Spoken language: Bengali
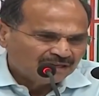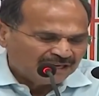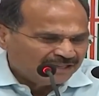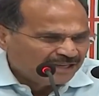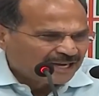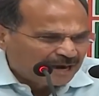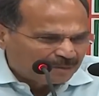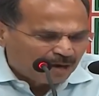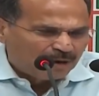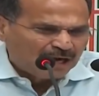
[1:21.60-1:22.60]
হিন্দিকে
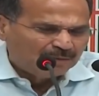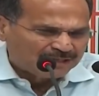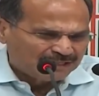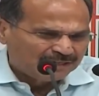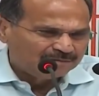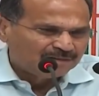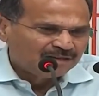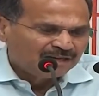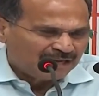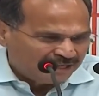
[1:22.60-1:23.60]
আমরাও ভালোবাসি
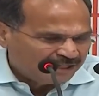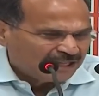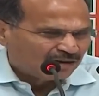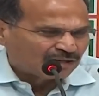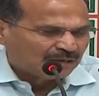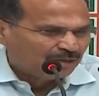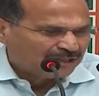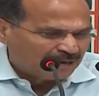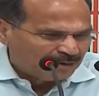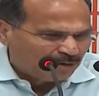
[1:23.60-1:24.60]
হিন্দিতে কথা
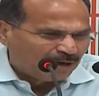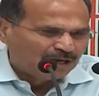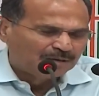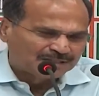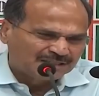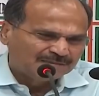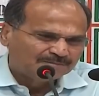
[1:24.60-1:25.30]
বলতে আমরাও ভালোবাসি